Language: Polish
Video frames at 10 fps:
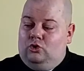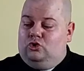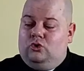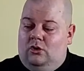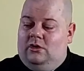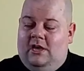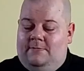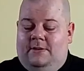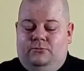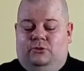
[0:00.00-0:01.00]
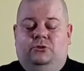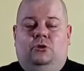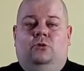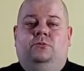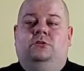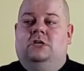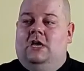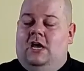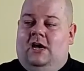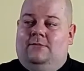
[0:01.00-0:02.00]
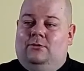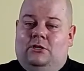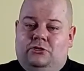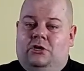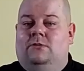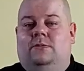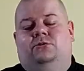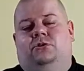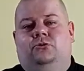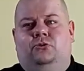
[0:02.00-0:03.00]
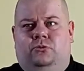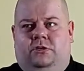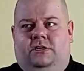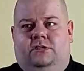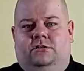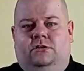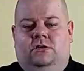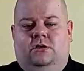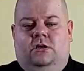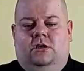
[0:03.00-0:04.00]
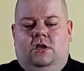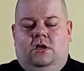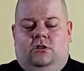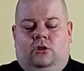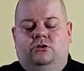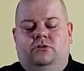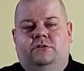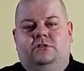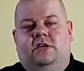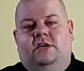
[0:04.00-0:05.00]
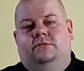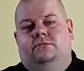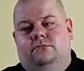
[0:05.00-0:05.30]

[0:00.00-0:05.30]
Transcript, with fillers: co ja mam coś robić, albo dlaczego mam czegoś unikać. No i oczywiście